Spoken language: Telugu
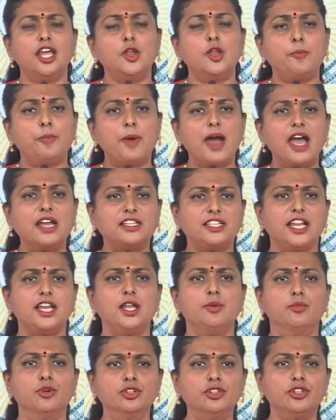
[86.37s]
నేను
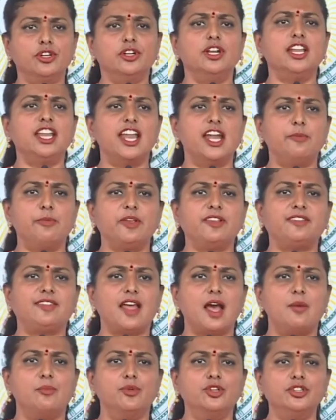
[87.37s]
పార్టీని ముందుండి
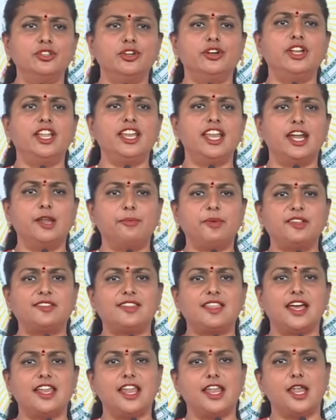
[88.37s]
నడిపిస్తా ముందుండి
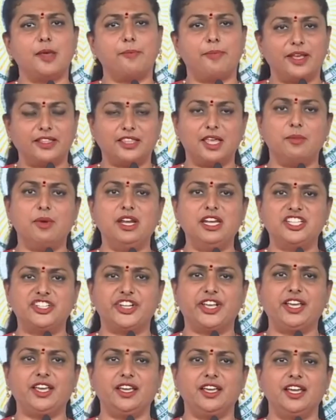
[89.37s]
నడిపిస్తానన్న పెద్ద
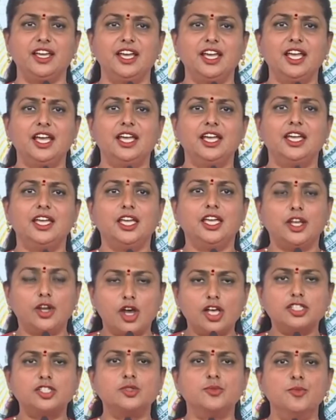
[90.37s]
మనిషి
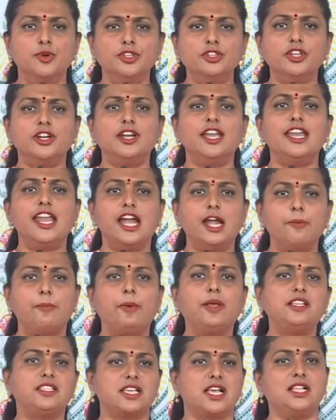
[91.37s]
ఈరోజు ముందుండి
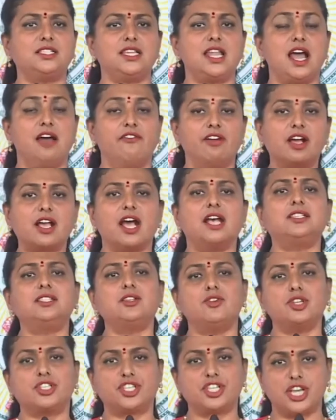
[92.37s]
నడిపించాల్సిన
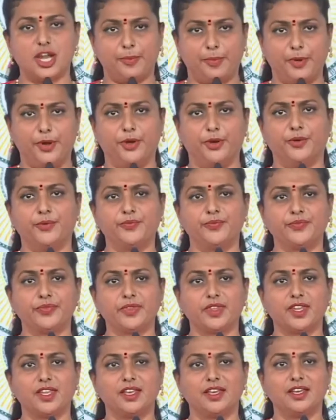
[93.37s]
అవకాశం వచ్చినప్పుడు
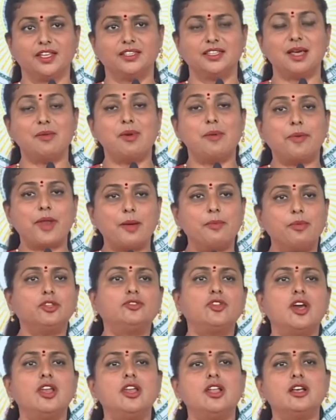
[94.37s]
తమ
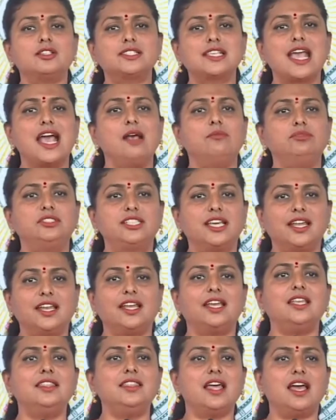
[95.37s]
ప్రభుత్వంలో స్కామ్
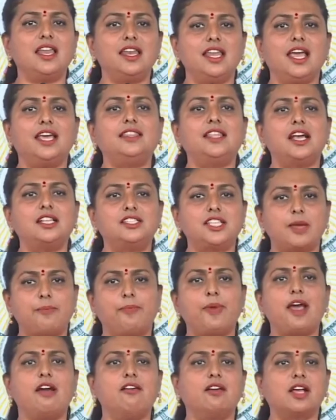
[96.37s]
జరిగిందా లేదా
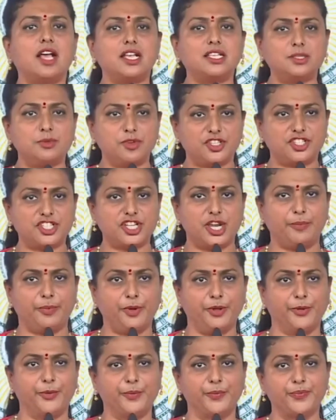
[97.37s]
చెప్పే అవకాశం
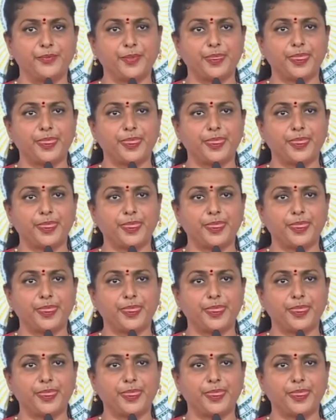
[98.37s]
వచ్చినప్పుడు